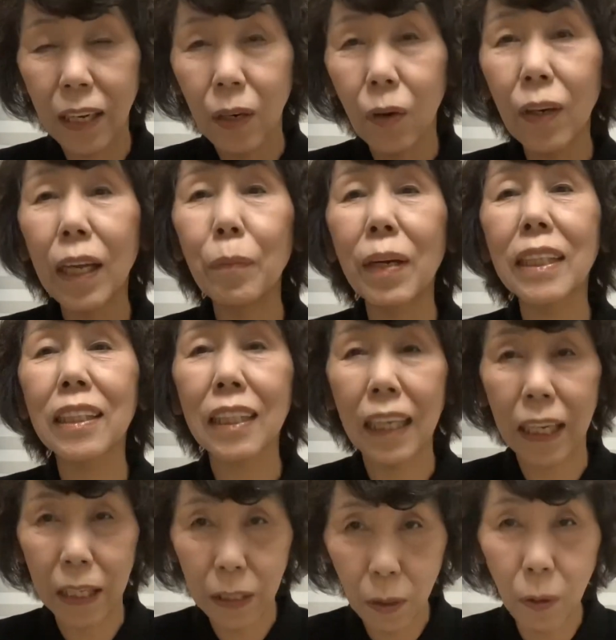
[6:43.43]
来れますけ
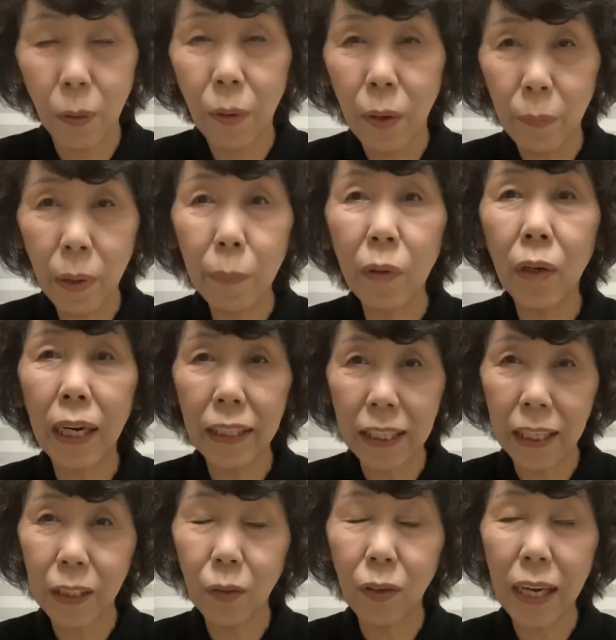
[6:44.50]
れど、メモがな
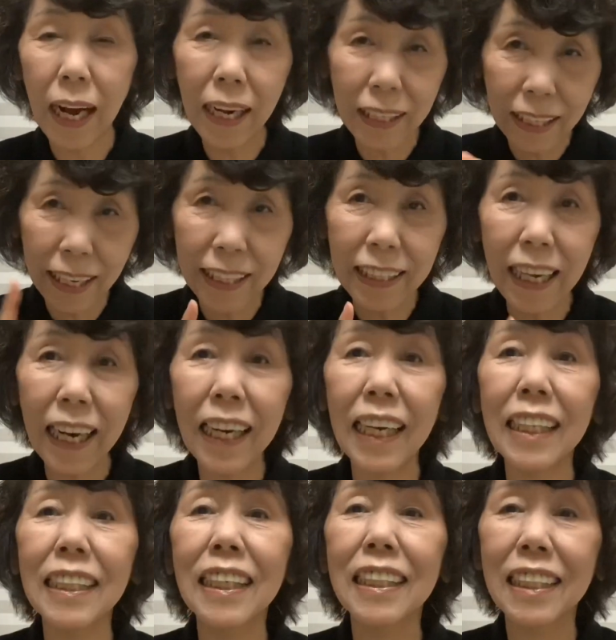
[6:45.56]
いと考えなが
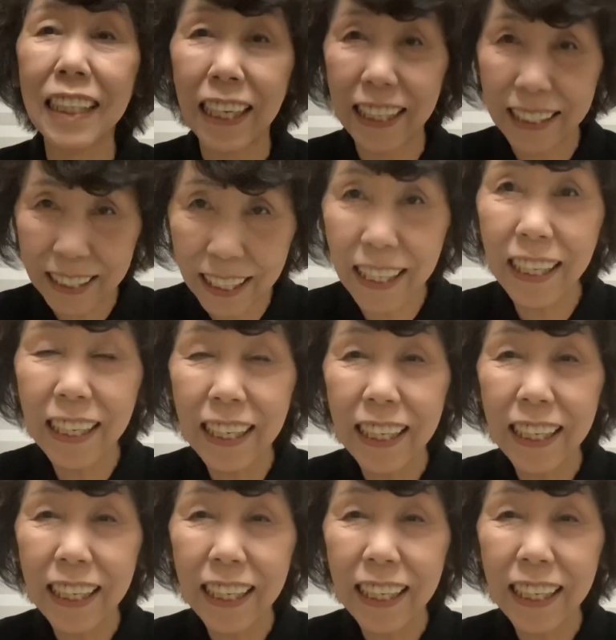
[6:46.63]
らですからね。